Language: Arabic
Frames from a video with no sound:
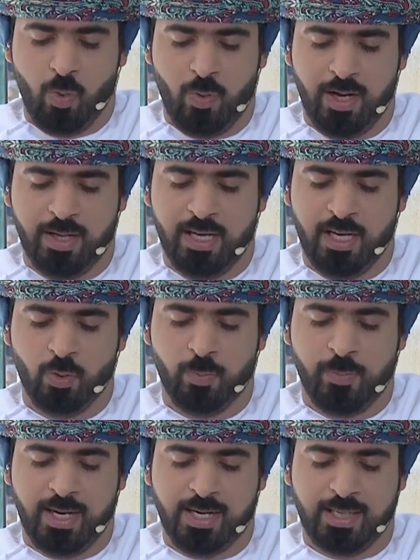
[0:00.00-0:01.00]
ونحن
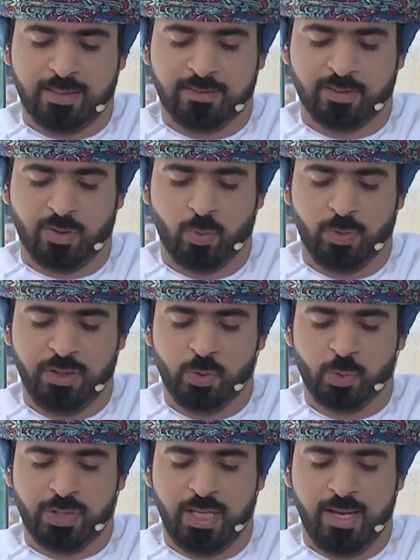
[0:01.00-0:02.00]
معك
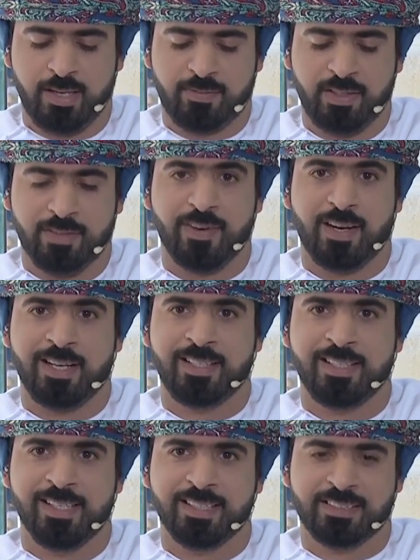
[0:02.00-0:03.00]
التطوعي يشارك في
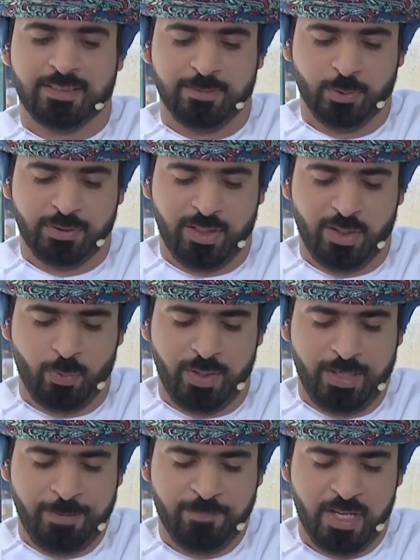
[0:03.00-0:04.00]
فعاليات
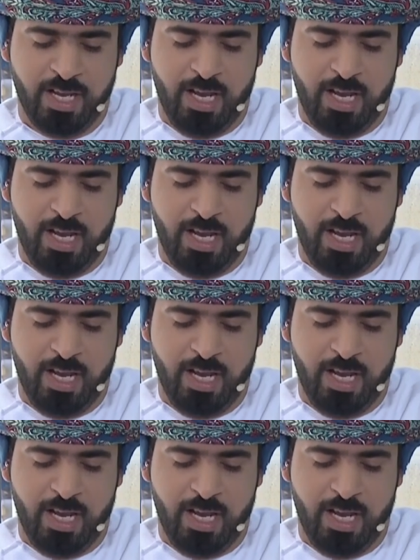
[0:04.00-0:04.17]
متنوعة